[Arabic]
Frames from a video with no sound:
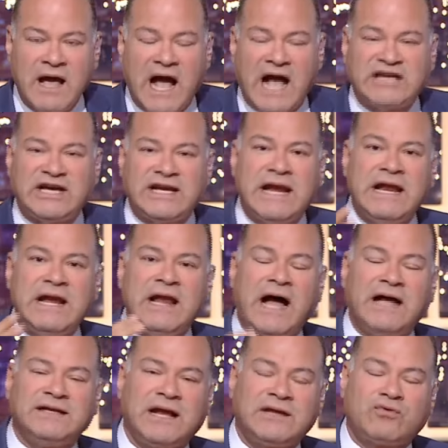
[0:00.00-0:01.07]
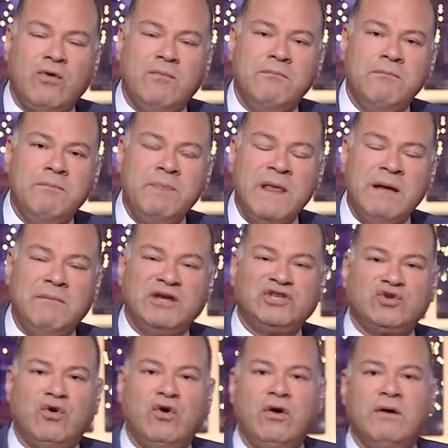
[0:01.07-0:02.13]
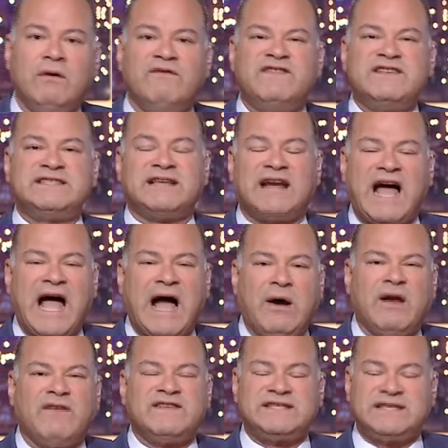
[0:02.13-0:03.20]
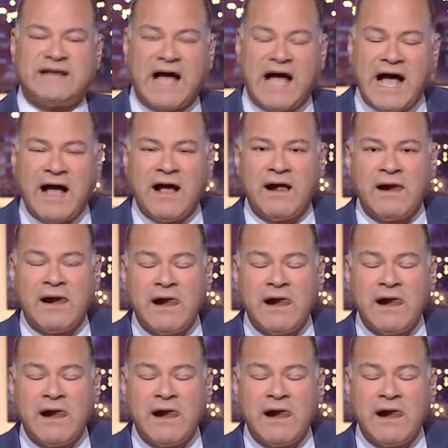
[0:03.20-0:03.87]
عشان انقل لحضراتكم مشروع في الزراعه ولا في الصناعه